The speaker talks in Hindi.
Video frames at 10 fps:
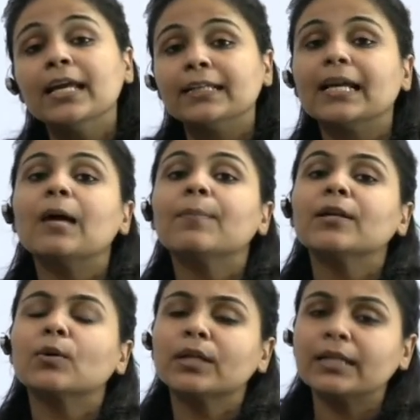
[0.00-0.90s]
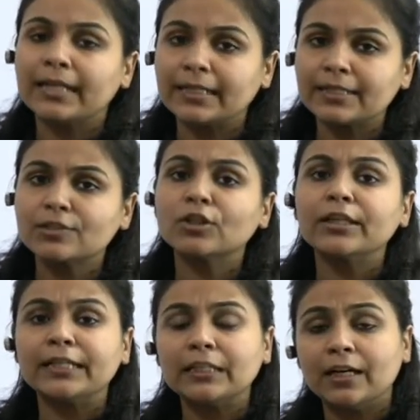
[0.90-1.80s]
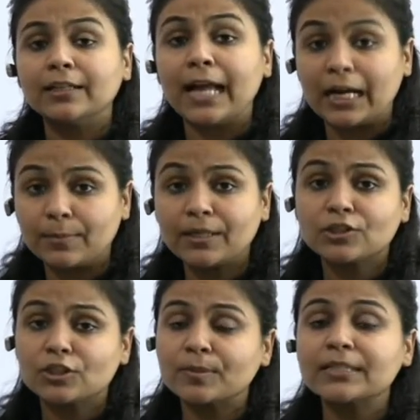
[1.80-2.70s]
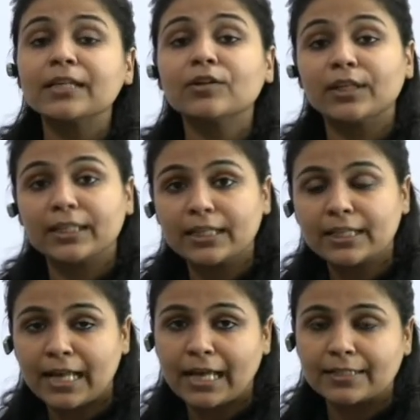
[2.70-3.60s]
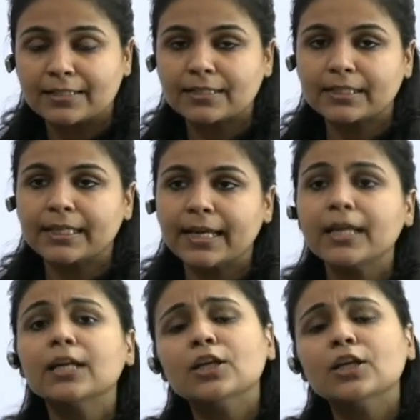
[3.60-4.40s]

यहाँ पे इन्होंने लेटेस्ट और लैंडमार्क जजमेंट्स के क्रिटिकल एनालिसिस की है